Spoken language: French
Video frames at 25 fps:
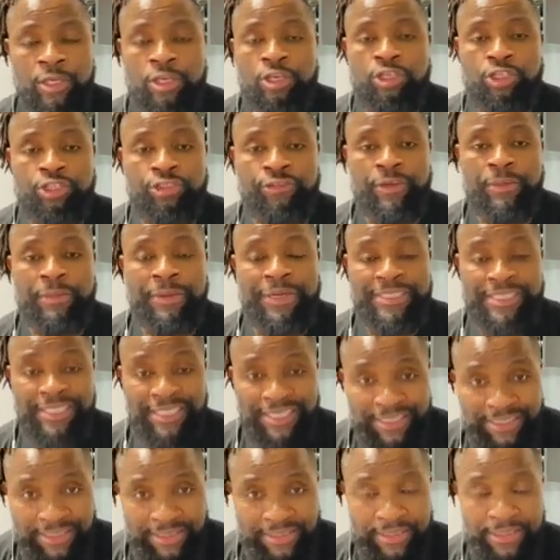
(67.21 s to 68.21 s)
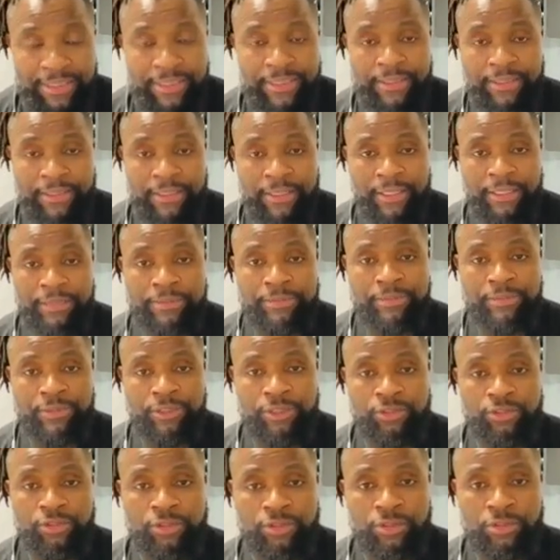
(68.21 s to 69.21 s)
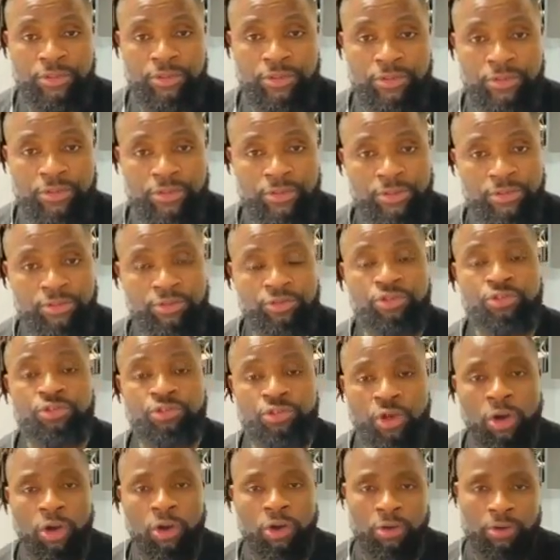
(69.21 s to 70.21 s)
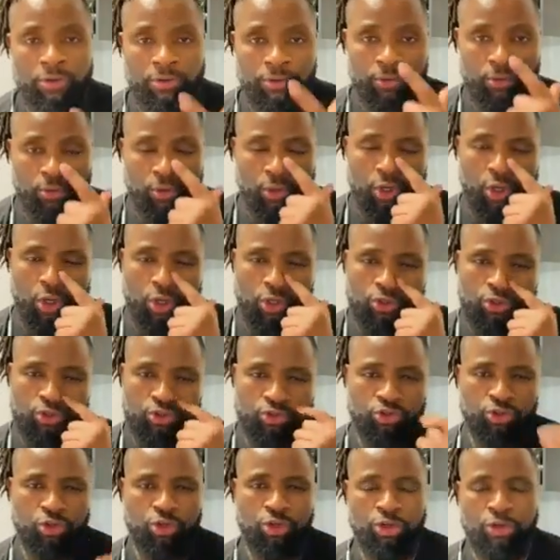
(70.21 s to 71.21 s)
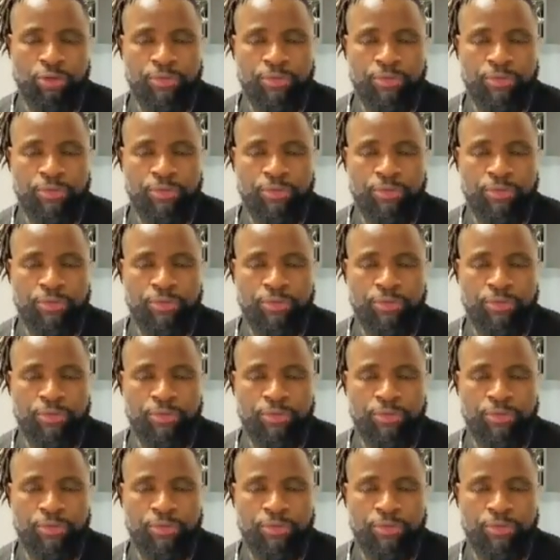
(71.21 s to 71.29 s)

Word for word: Je vais m'adresser à M. Tudor, Igor Tudor.